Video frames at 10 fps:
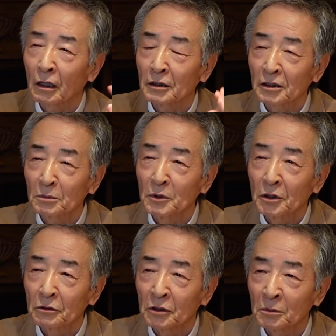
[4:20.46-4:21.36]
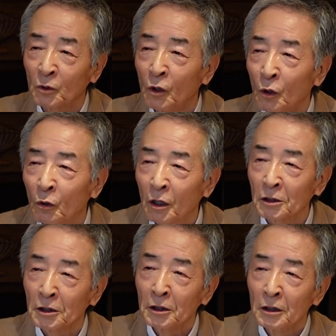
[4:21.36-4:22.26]
ら唐沢見てる時も他
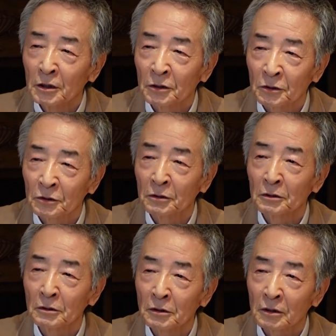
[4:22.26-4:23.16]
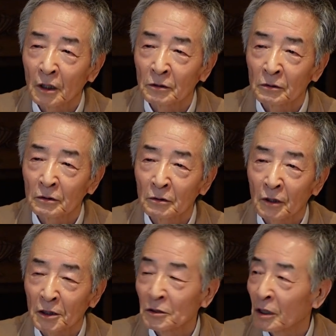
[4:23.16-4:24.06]
にそのそういうあの
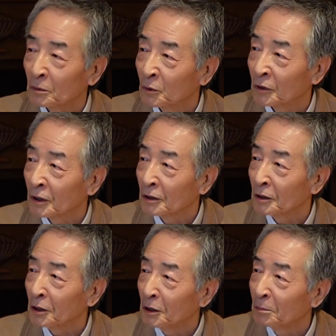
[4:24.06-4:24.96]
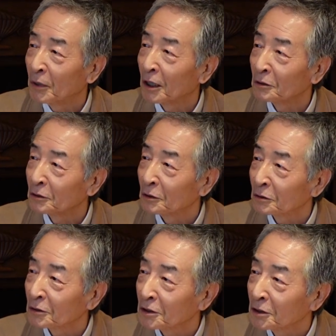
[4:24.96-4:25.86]
価値のあるものがいっぱいあるっていう
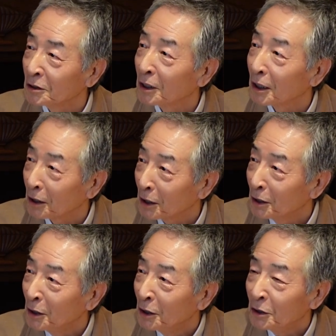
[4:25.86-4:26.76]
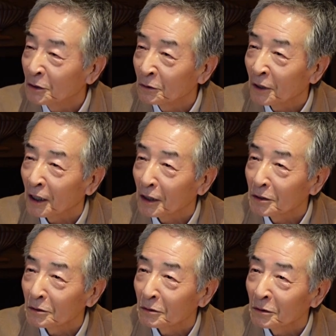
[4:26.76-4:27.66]
ことは知りながらその唐
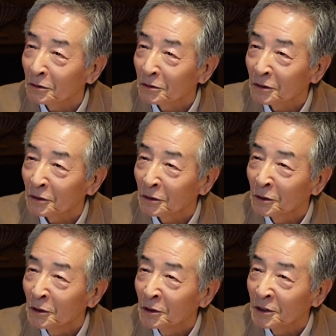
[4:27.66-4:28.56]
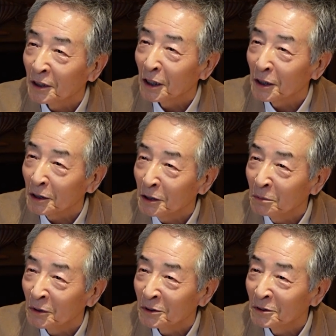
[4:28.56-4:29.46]
十郎のその世界に
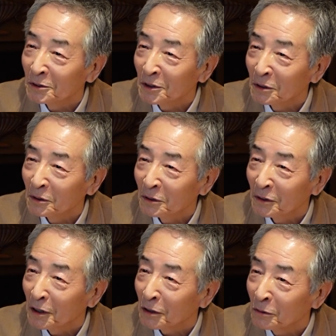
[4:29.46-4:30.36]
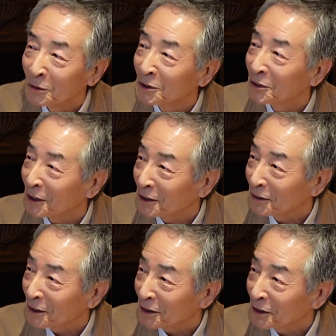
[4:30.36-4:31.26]
没入していくことが面白かった
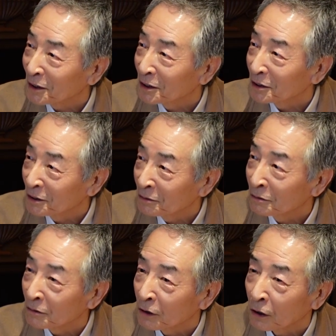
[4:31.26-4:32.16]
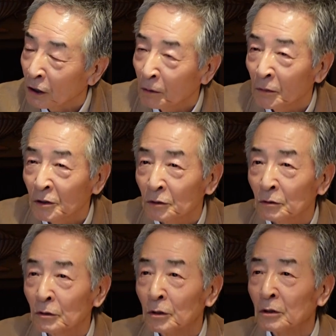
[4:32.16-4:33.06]
わけなるほど、うん、だからあんまりそ
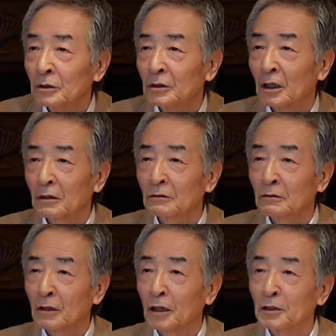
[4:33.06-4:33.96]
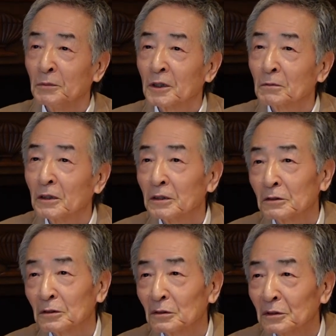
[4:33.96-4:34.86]
のジャンルの中に目配りを
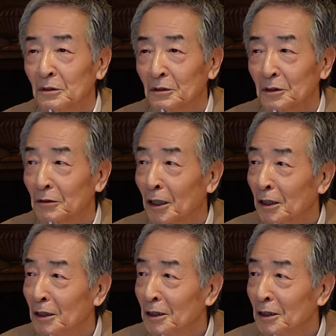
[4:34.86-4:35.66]
しようっていう気は